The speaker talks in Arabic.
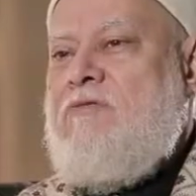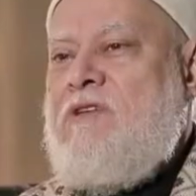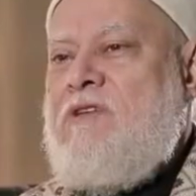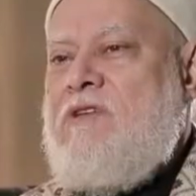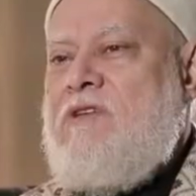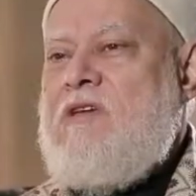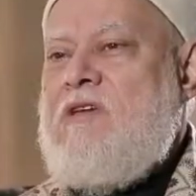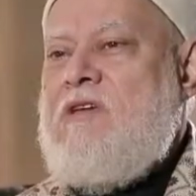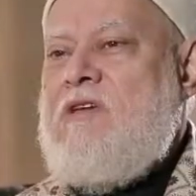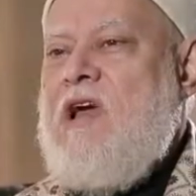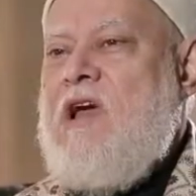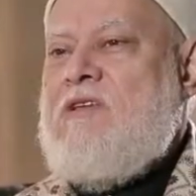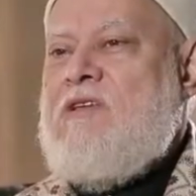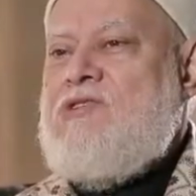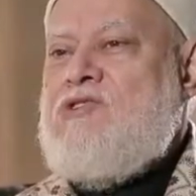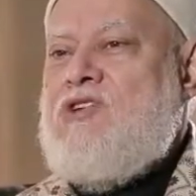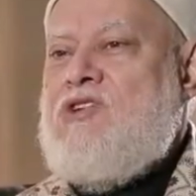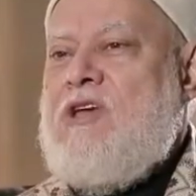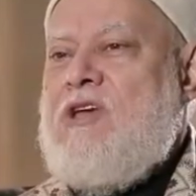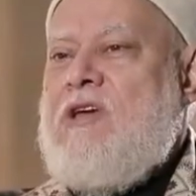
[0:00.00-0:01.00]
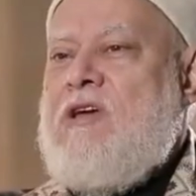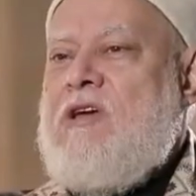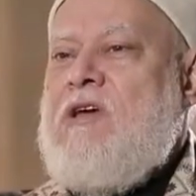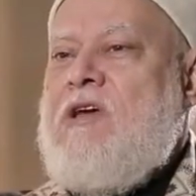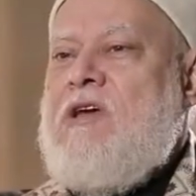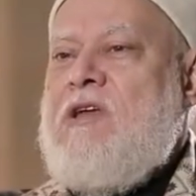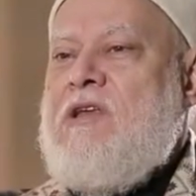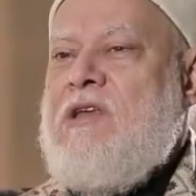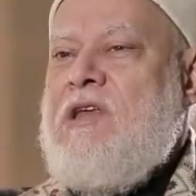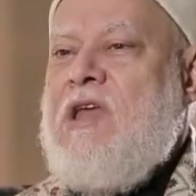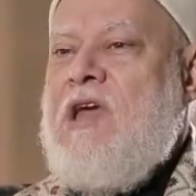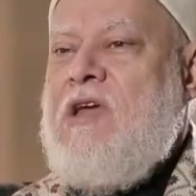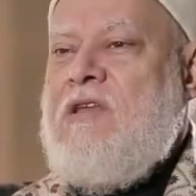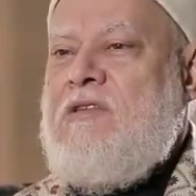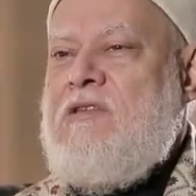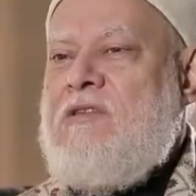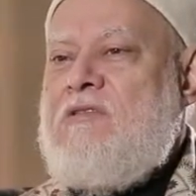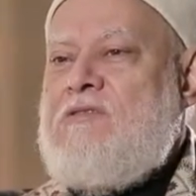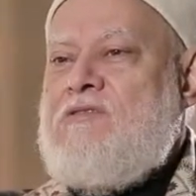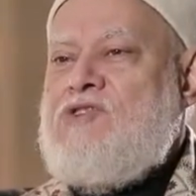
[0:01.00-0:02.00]
نفيس يعني شيء
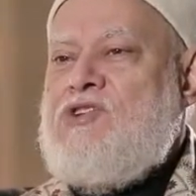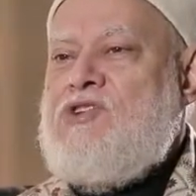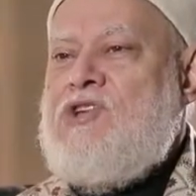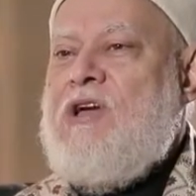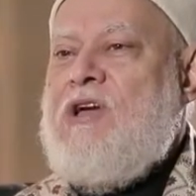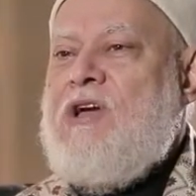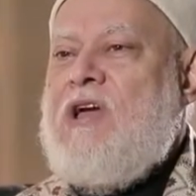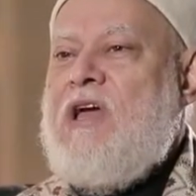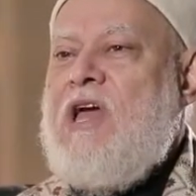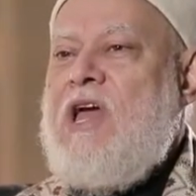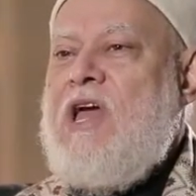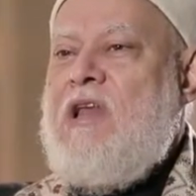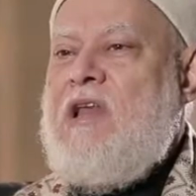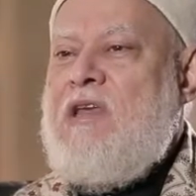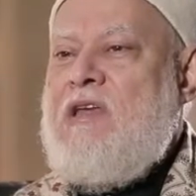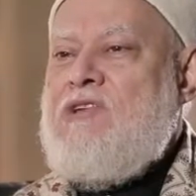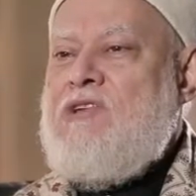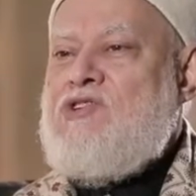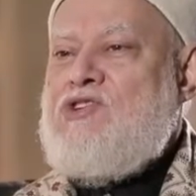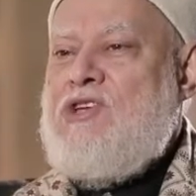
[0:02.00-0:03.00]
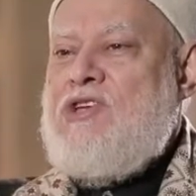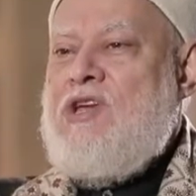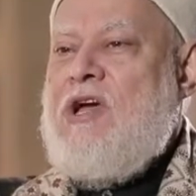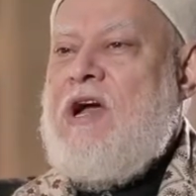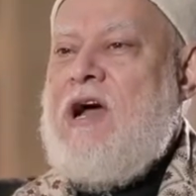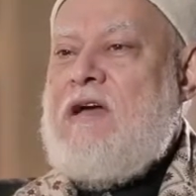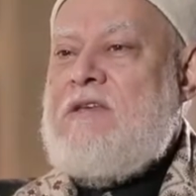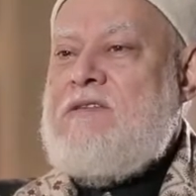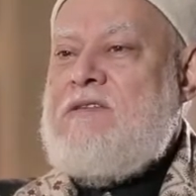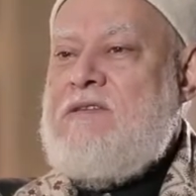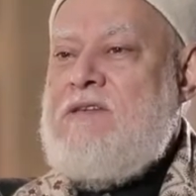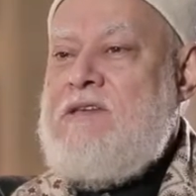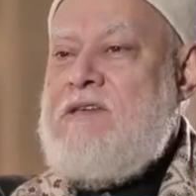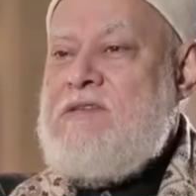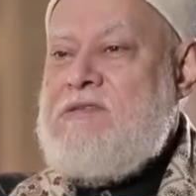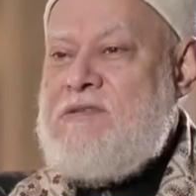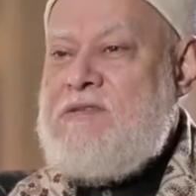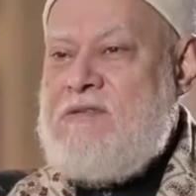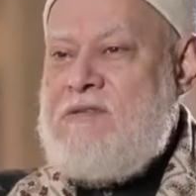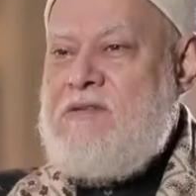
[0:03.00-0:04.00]
نادر شيء غالي شيء
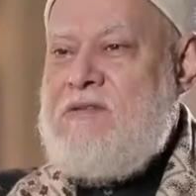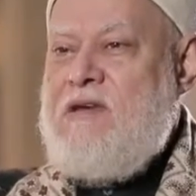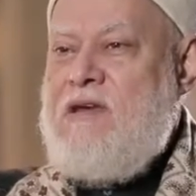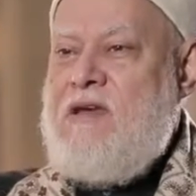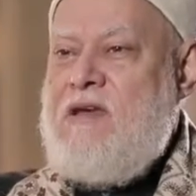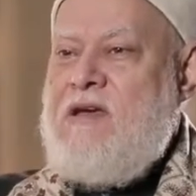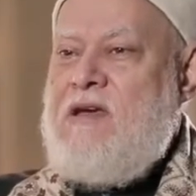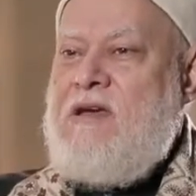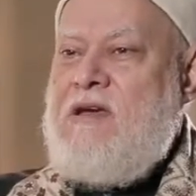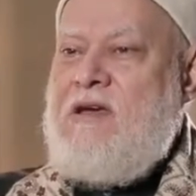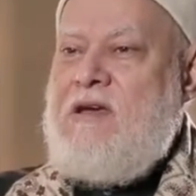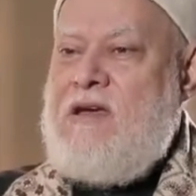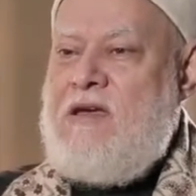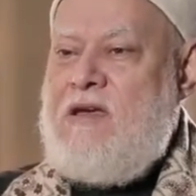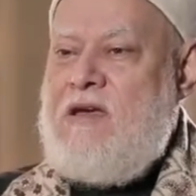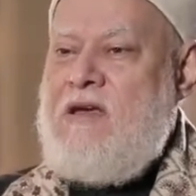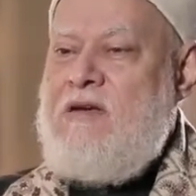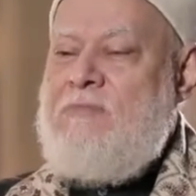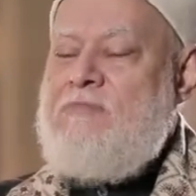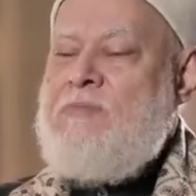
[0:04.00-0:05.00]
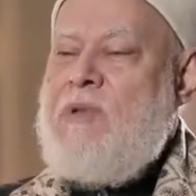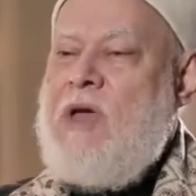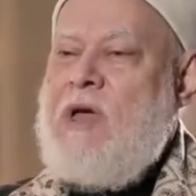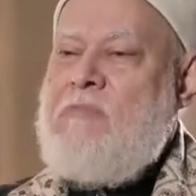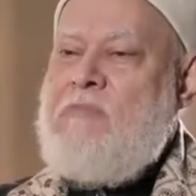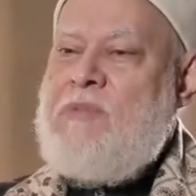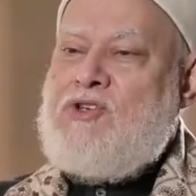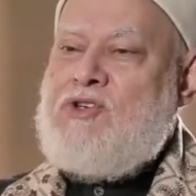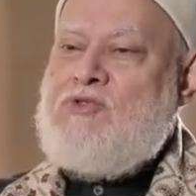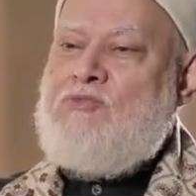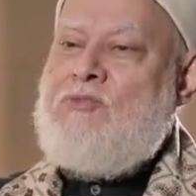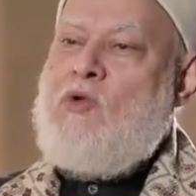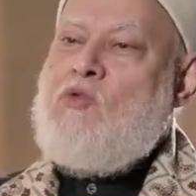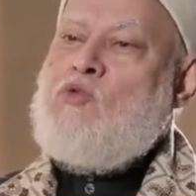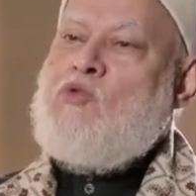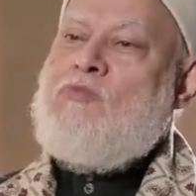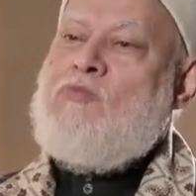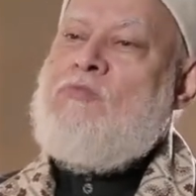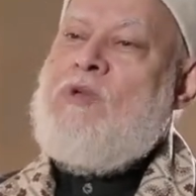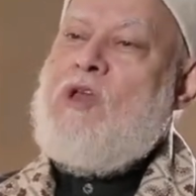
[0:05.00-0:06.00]
عزيز آه مش
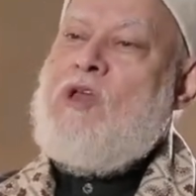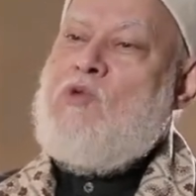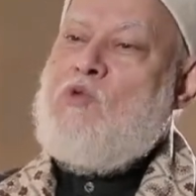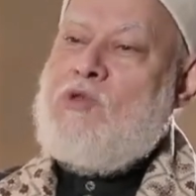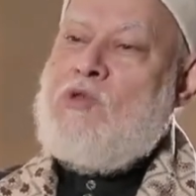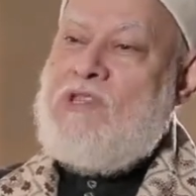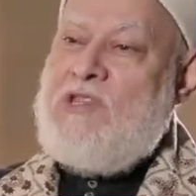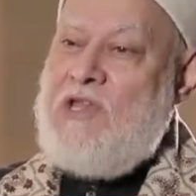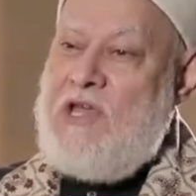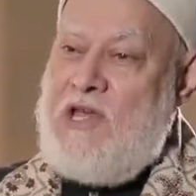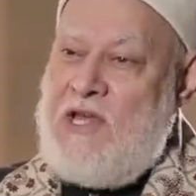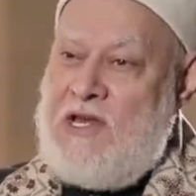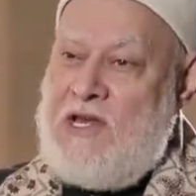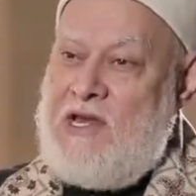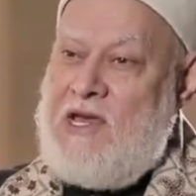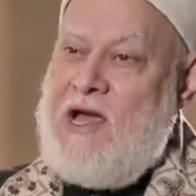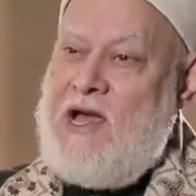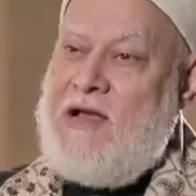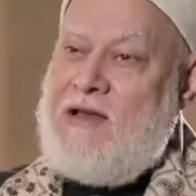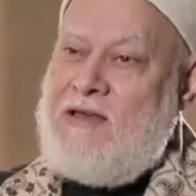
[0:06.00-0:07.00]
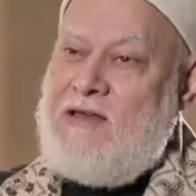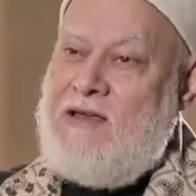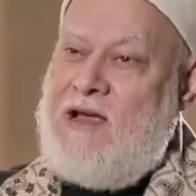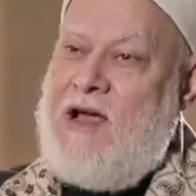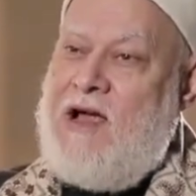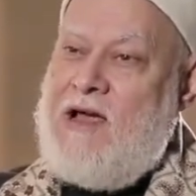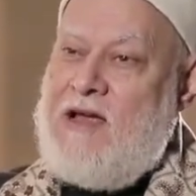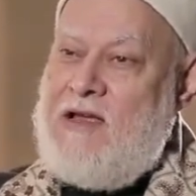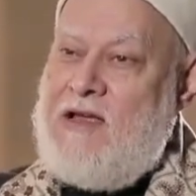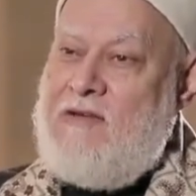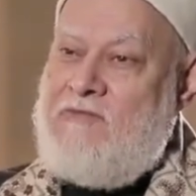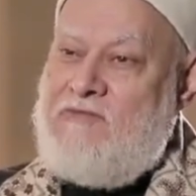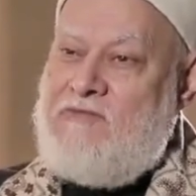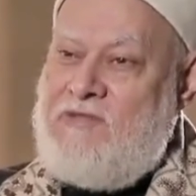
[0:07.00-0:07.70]
موجود منه اتنين يعني سبحان حاجة